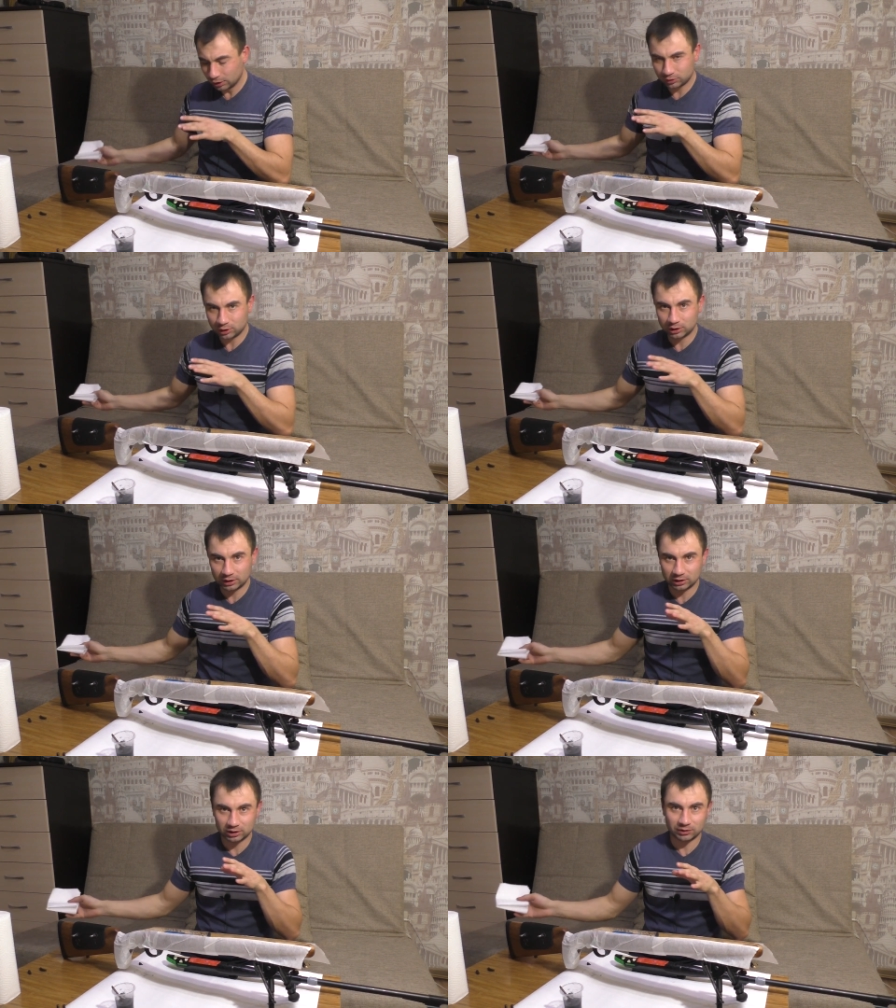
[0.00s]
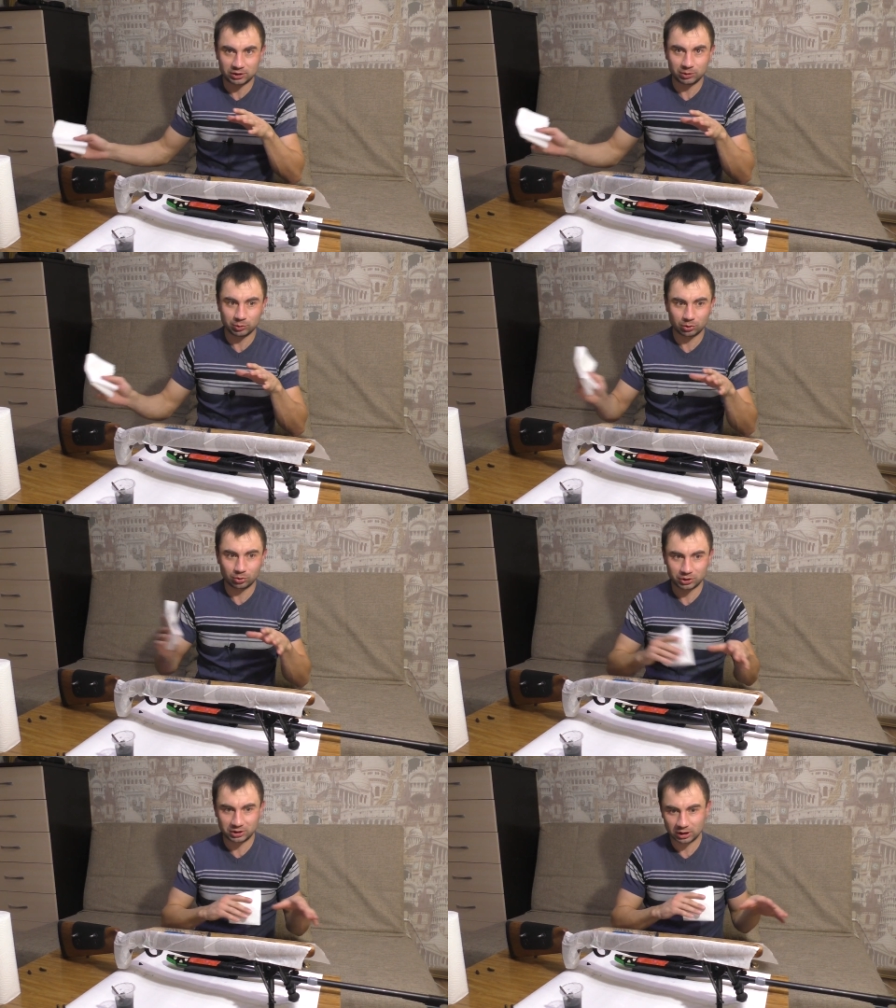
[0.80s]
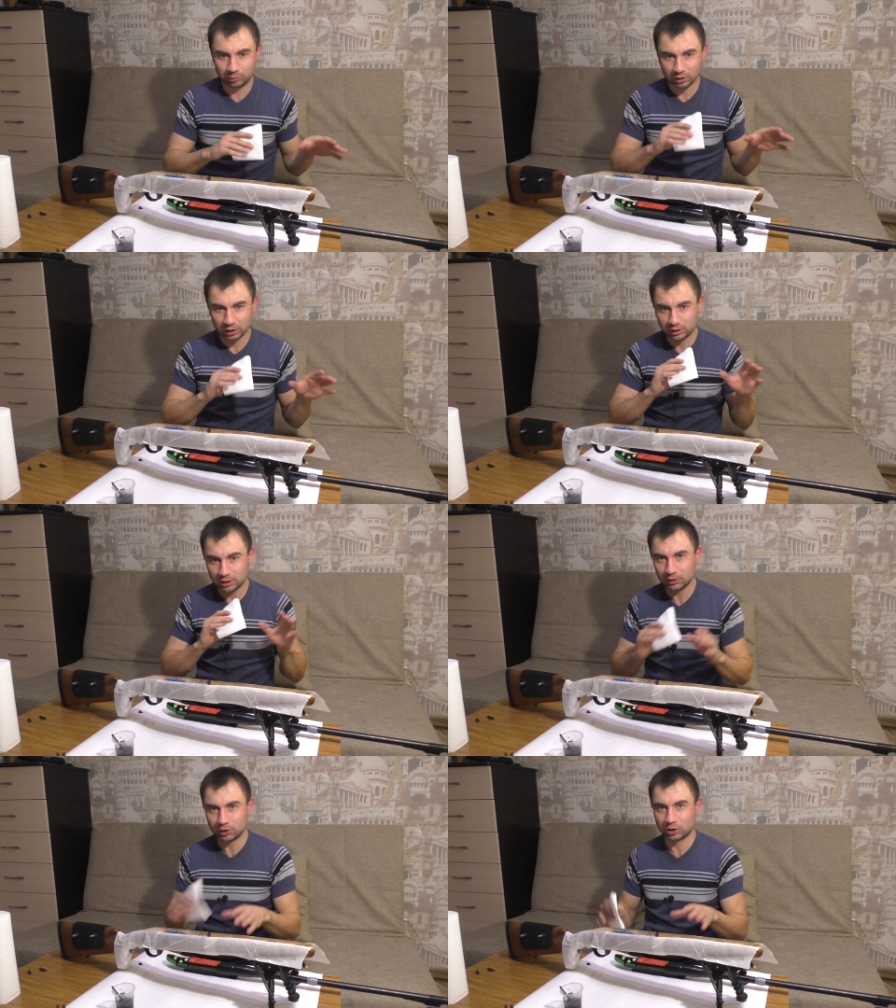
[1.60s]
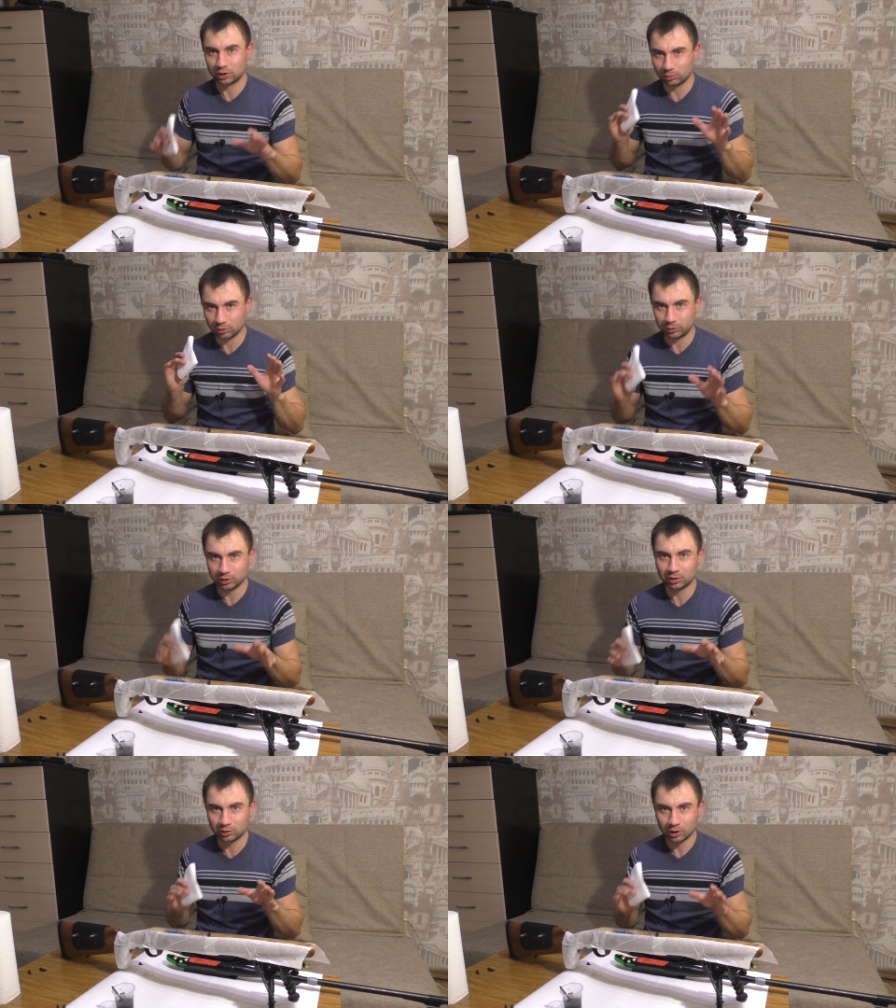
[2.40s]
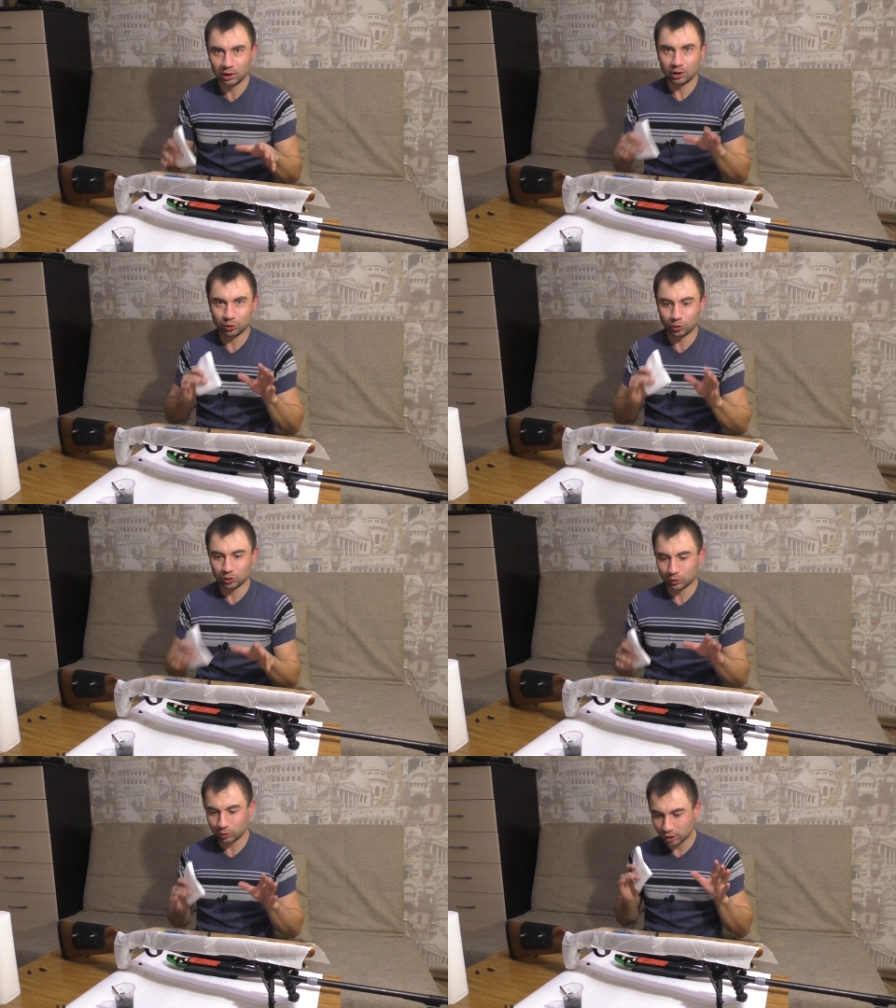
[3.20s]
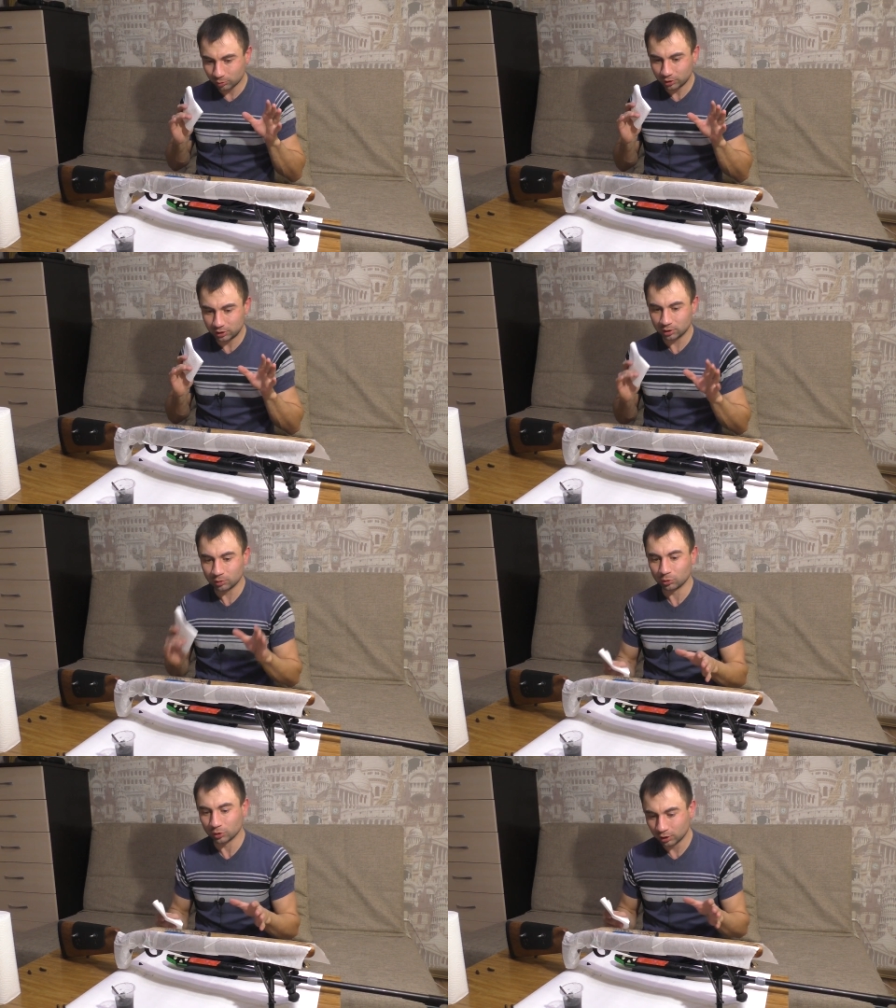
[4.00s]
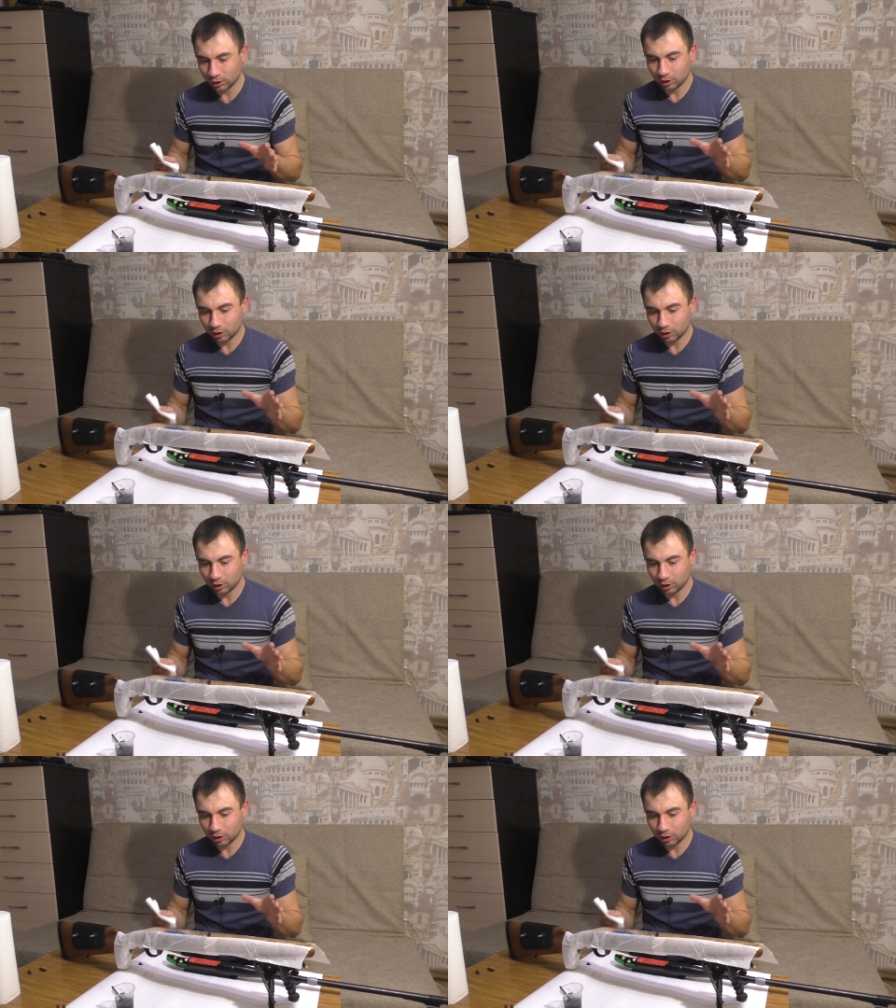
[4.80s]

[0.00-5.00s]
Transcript: встречаешься со всеми друзьями, оттягиваешь этот момент до того, как прийти домой.